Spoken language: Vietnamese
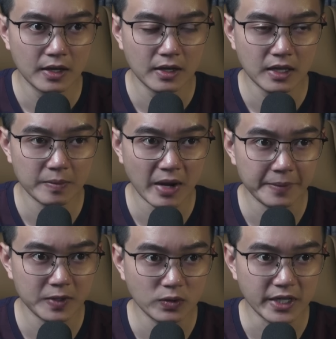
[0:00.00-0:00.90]
Ngày mai em
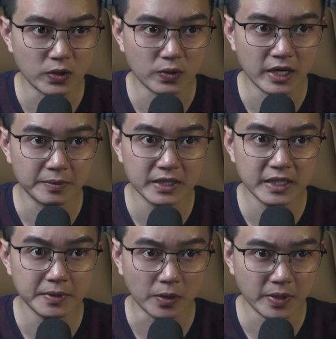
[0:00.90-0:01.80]
chủ trì cuộc họp với
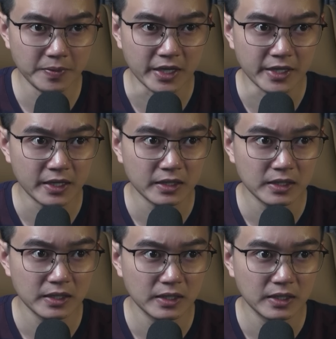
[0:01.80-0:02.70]
sếp tổng giúp chị nha.
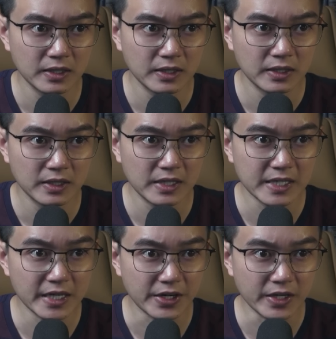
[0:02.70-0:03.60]
Chị
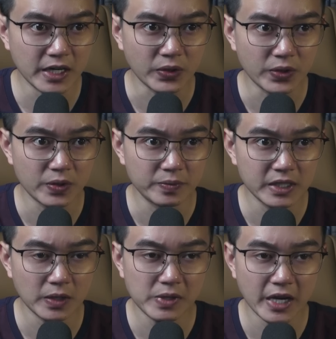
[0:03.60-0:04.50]
sẽ gửi các nội dung với
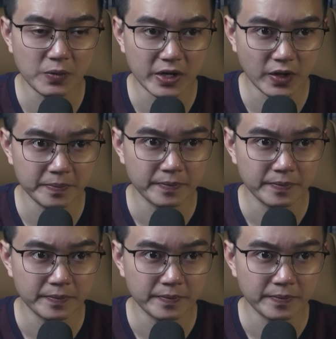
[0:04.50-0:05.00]
thống kê qua cho em.